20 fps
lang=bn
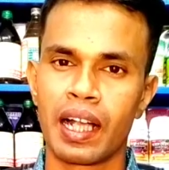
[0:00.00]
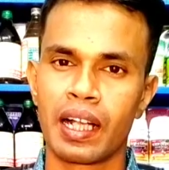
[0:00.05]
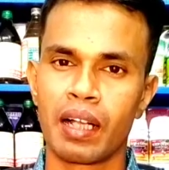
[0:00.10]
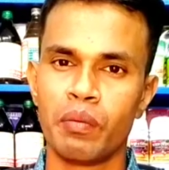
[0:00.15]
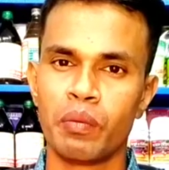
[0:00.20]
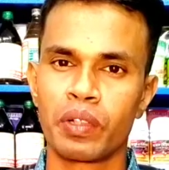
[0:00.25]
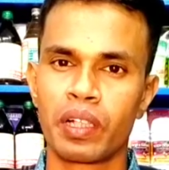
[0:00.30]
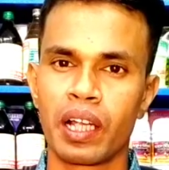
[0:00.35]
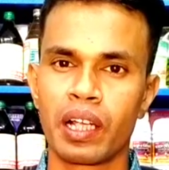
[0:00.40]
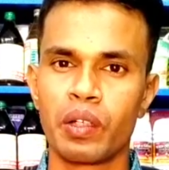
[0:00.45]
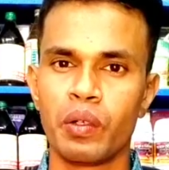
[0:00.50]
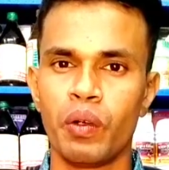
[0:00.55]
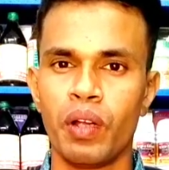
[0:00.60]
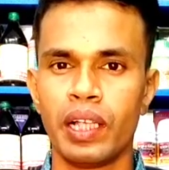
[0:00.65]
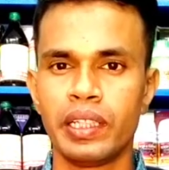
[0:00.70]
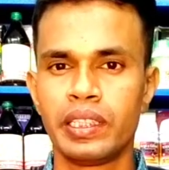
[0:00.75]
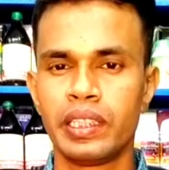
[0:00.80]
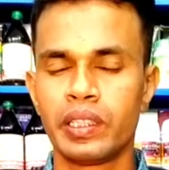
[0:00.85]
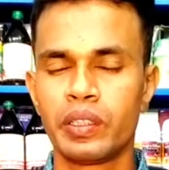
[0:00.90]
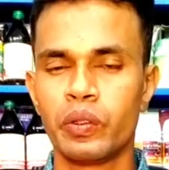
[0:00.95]
আগামোটা
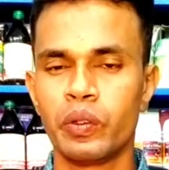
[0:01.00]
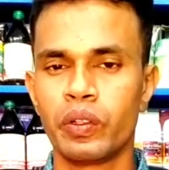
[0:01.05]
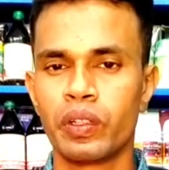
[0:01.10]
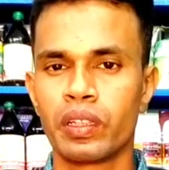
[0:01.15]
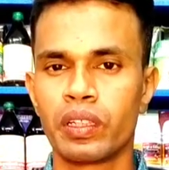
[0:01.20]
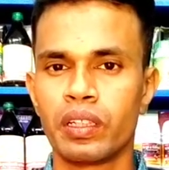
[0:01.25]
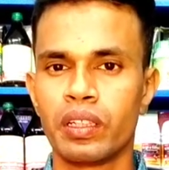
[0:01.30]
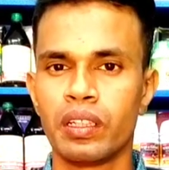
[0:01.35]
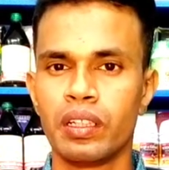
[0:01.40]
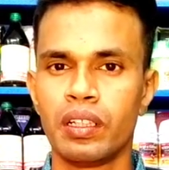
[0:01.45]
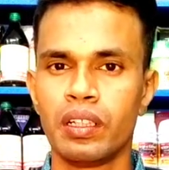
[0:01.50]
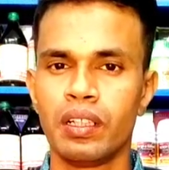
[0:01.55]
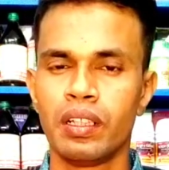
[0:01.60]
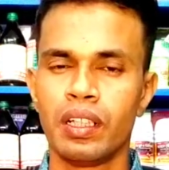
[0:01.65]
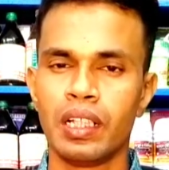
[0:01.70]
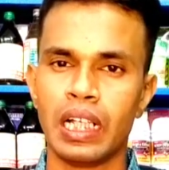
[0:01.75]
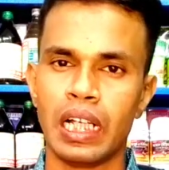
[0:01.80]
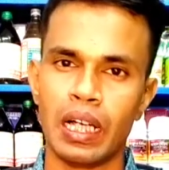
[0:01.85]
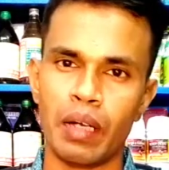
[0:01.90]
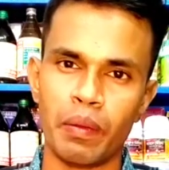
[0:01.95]
গোড়া চিকুন
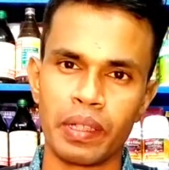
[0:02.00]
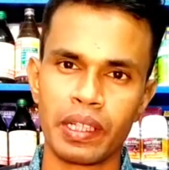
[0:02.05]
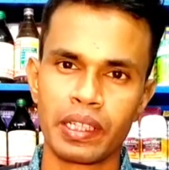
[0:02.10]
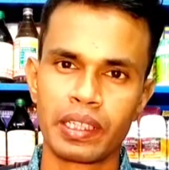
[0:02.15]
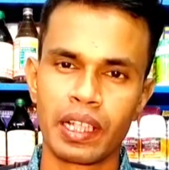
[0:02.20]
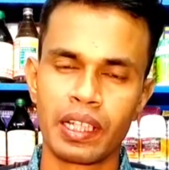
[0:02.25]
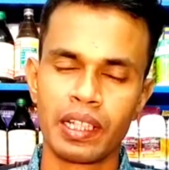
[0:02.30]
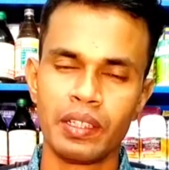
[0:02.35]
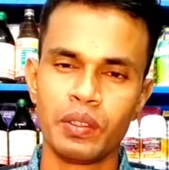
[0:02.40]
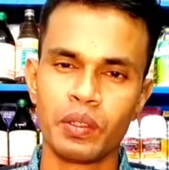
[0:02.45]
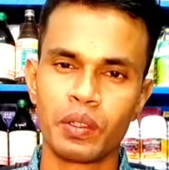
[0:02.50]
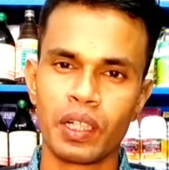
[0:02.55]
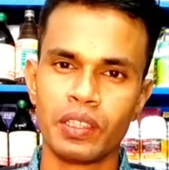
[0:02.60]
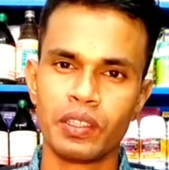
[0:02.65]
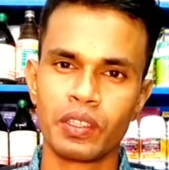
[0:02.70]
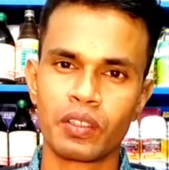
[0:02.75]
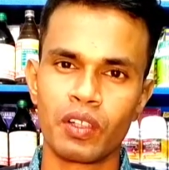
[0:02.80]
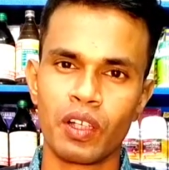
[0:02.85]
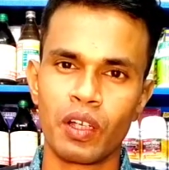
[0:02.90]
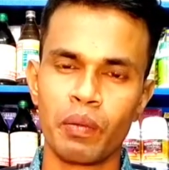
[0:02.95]
আমাদের সাথে
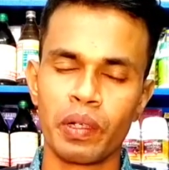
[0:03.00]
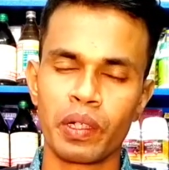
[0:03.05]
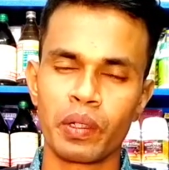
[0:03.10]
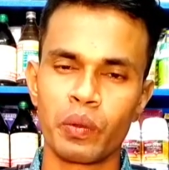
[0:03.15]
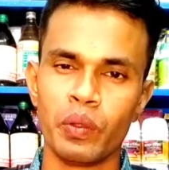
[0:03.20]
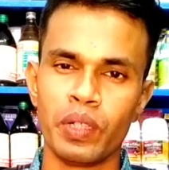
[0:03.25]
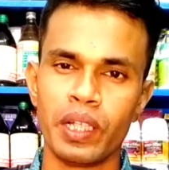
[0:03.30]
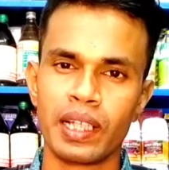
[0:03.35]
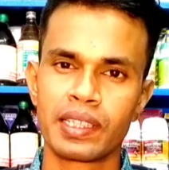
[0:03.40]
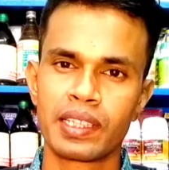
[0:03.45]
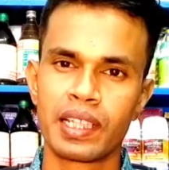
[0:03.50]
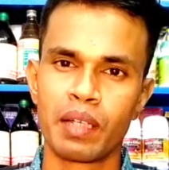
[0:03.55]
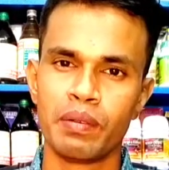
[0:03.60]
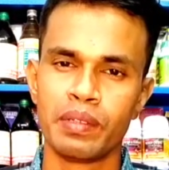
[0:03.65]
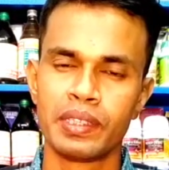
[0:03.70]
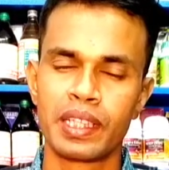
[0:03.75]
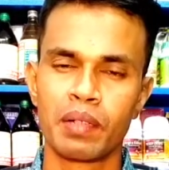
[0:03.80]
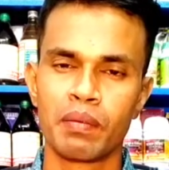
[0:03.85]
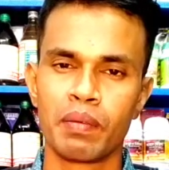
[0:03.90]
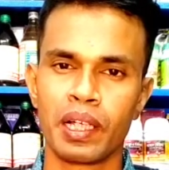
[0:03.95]
যোগাযোগ করবেন কুরিয়ার
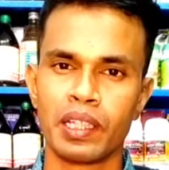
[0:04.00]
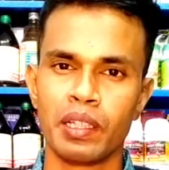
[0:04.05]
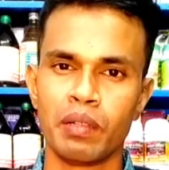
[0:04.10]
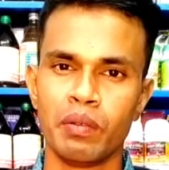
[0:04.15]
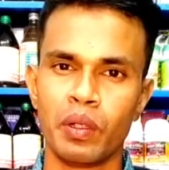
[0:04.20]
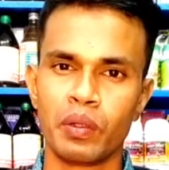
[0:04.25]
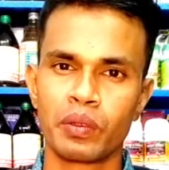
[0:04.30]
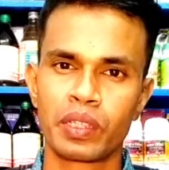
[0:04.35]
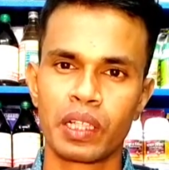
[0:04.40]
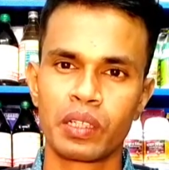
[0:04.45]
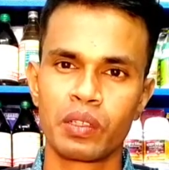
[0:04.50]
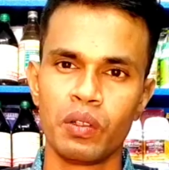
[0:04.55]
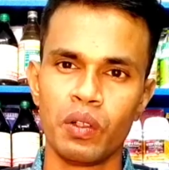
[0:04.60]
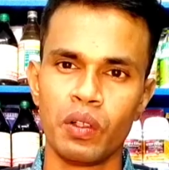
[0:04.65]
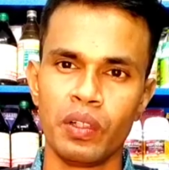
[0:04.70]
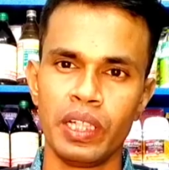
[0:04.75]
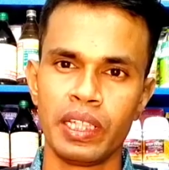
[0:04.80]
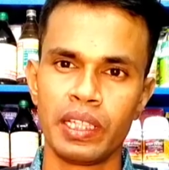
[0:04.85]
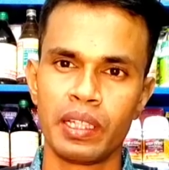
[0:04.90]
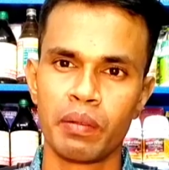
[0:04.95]
সার্ভিসের মাধ্যমে
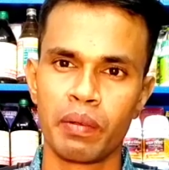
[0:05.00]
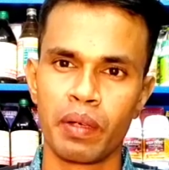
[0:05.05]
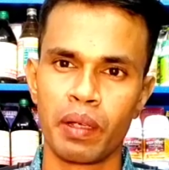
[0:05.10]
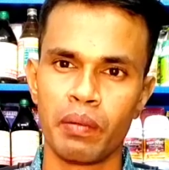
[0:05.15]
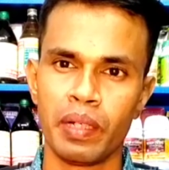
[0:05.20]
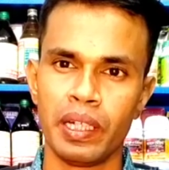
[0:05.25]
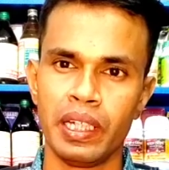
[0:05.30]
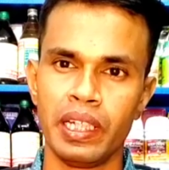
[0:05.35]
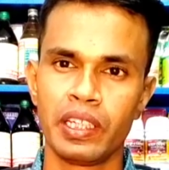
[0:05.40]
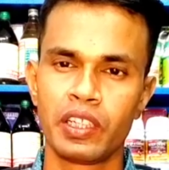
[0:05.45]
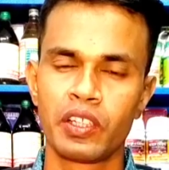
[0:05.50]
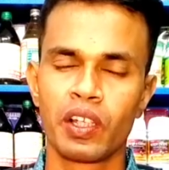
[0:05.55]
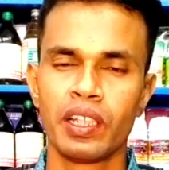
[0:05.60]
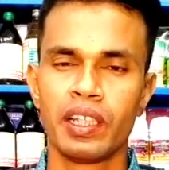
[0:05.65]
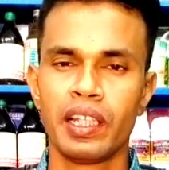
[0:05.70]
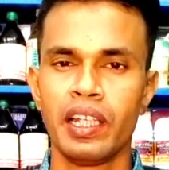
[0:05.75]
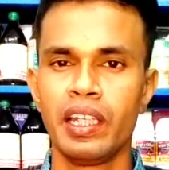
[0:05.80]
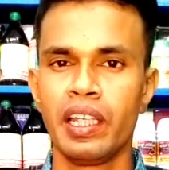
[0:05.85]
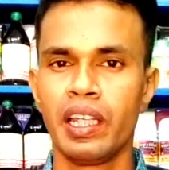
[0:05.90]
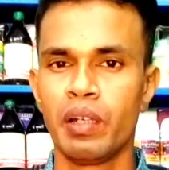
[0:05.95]
ঔষধগুলো নিতে পারবেন
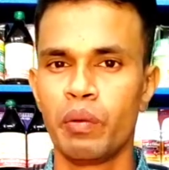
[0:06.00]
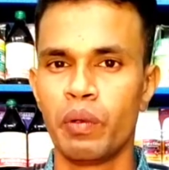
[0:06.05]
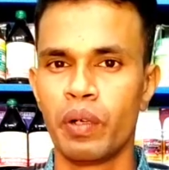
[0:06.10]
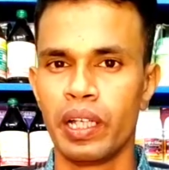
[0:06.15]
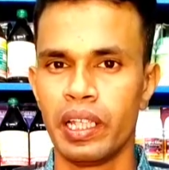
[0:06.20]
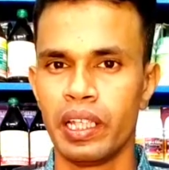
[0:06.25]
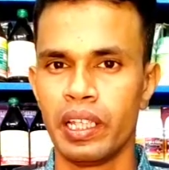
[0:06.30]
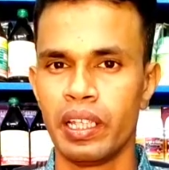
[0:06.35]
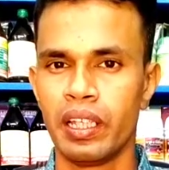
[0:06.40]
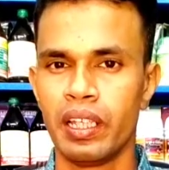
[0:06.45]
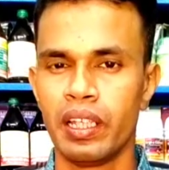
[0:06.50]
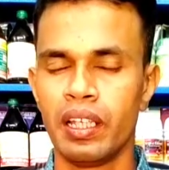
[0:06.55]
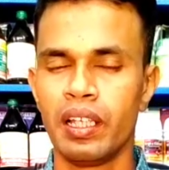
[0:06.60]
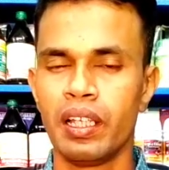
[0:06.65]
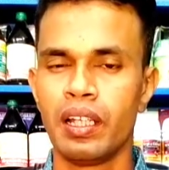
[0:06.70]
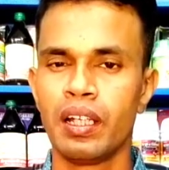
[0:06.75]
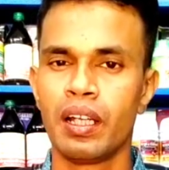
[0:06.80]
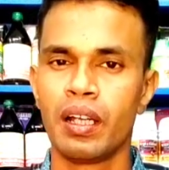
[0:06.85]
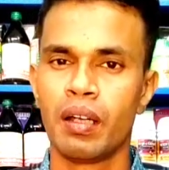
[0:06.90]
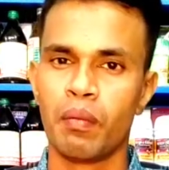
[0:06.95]
নিঃসন্দেহে নির্ভয়ে
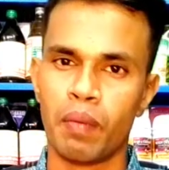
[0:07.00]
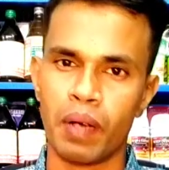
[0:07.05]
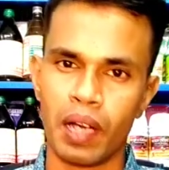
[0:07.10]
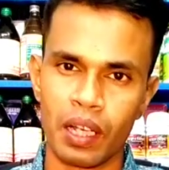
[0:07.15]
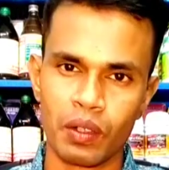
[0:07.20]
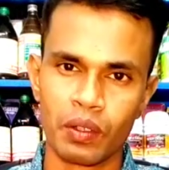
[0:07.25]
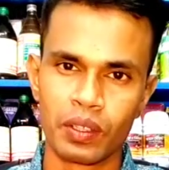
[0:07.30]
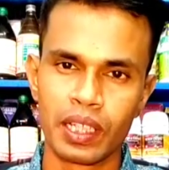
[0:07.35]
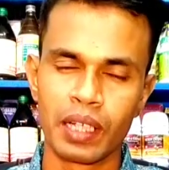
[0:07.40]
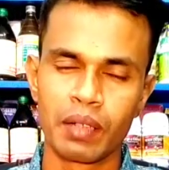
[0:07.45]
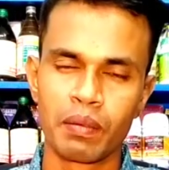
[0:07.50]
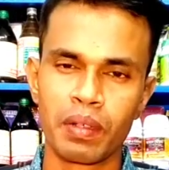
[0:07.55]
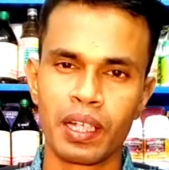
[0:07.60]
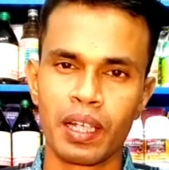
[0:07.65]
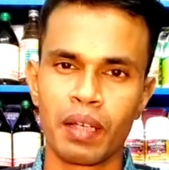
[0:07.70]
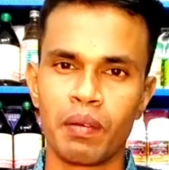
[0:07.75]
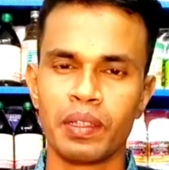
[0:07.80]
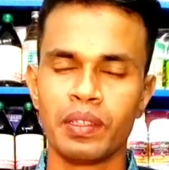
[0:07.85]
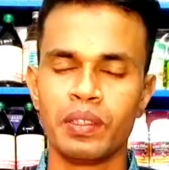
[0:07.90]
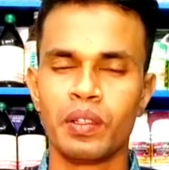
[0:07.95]
ভালো
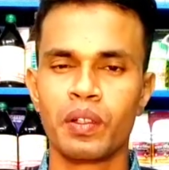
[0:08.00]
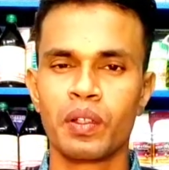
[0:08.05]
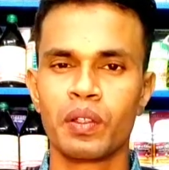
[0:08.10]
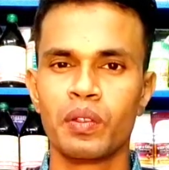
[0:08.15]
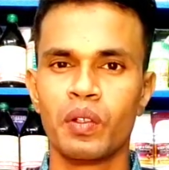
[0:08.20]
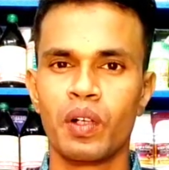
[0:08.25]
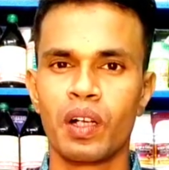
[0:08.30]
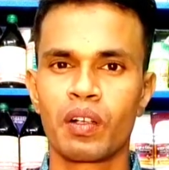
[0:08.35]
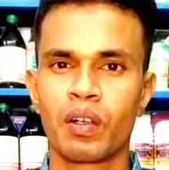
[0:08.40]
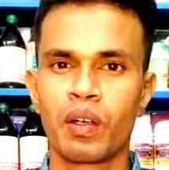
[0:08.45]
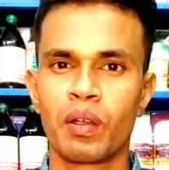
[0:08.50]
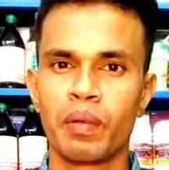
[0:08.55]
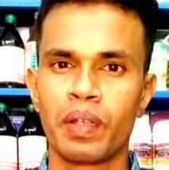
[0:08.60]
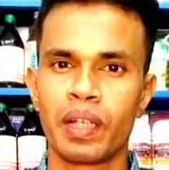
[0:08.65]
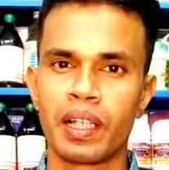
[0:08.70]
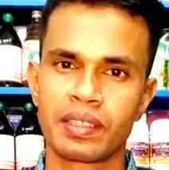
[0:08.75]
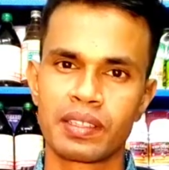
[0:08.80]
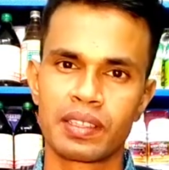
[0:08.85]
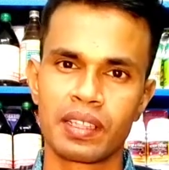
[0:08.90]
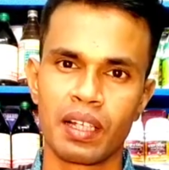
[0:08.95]
থাকবেন আমার জন্য দোয়া
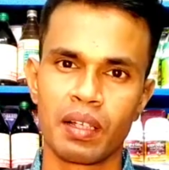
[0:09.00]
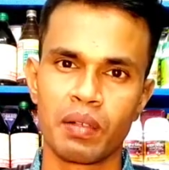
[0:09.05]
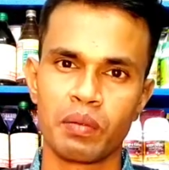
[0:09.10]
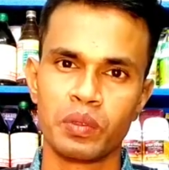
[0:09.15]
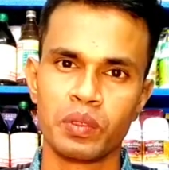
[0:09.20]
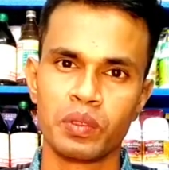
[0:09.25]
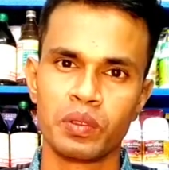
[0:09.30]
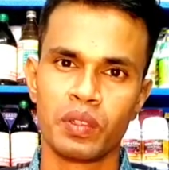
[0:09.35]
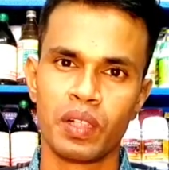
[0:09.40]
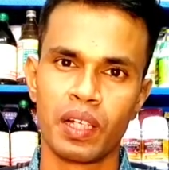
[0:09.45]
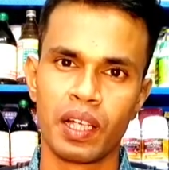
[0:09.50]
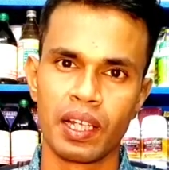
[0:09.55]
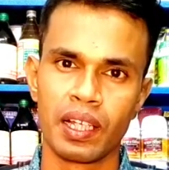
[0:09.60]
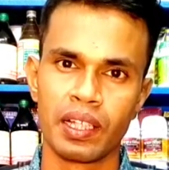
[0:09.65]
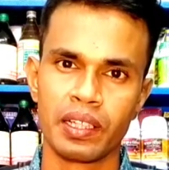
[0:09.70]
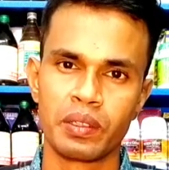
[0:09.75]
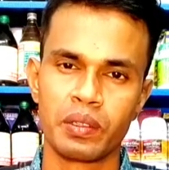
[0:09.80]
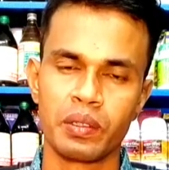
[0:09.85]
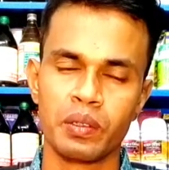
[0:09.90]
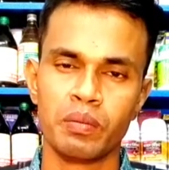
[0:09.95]
করবেন আসসালামু
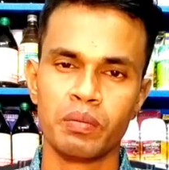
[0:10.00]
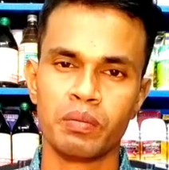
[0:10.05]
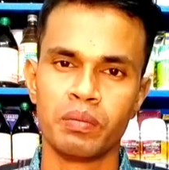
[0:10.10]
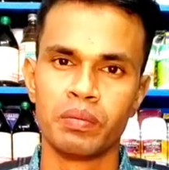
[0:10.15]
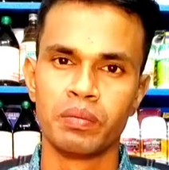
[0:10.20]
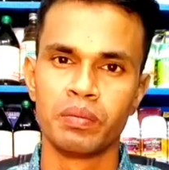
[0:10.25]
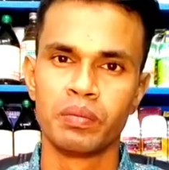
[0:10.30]
আলাইকুম